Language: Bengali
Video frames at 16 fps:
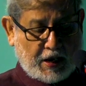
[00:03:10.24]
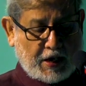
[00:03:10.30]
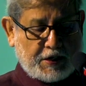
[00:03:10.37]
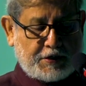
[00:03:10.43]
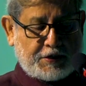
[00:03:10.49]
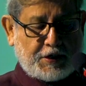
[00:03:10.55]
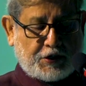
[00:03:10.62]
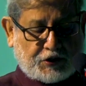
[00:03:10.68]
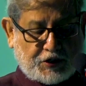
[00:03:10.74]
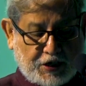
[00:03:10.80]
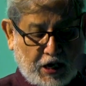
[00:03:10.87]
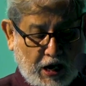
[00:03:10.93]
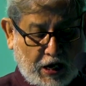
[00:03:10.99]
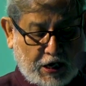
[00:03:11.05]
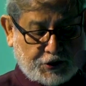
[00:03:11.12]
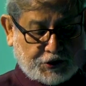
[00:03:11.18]
এই
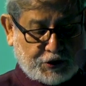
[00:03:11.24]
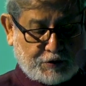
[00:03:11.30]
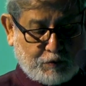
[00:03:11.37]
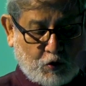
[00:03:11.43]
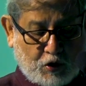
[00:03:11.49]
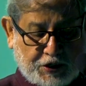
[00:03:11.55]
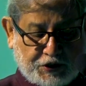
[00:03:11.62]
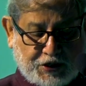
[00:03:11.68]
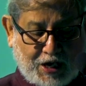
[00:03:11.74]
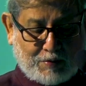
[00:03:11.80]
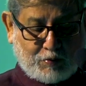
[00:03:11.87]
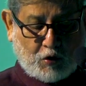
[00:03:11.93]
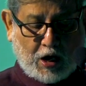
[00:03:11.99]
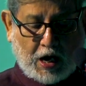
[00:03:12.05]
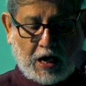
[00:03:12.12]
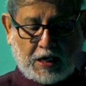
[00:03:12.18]
ইতিহাস ভুলে যাব
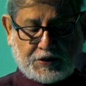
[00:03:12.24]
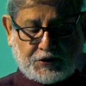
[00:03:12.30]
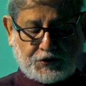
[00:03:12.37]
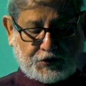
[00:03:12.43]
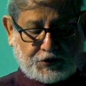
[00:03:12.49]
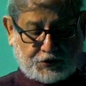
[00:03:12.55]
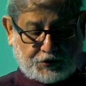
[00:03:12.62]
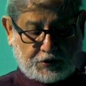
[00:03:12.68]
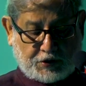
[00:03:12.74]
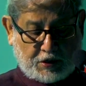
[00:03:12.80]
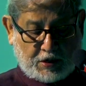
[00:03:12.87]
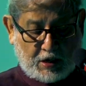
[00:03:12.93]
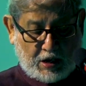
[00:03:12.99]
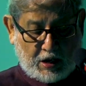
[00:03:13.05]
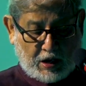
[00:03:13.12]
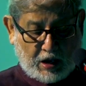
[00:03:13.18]
আজ
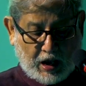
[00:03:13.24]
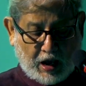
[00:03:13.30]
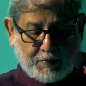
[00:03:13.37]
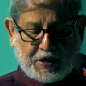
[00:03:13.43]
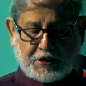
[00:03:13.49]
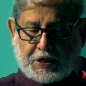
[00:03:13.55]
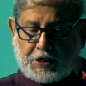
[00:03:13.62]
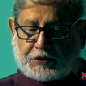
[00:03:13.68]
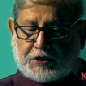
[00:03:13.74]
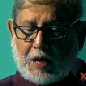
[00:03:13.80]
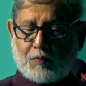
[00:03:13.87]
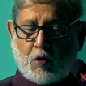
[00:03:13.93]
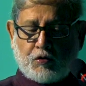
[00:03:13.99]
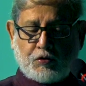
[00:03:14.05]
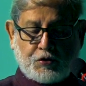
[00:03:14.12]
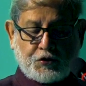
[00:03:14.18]
আমি কি
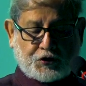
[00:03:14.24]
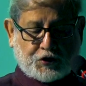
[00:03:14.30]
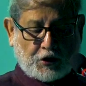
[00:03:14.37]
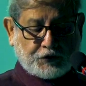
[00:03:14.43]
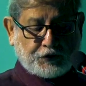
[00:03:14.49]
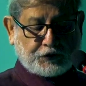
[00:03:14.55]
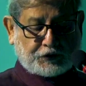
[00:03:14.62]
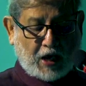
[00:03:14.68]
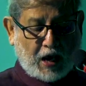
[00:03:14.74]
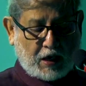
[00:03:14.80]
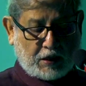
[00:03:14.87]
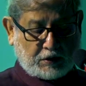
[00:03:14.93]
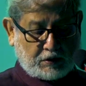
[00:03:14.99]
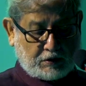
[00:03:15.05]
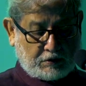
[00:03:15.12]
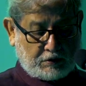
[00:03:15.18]
তেমন সন্তান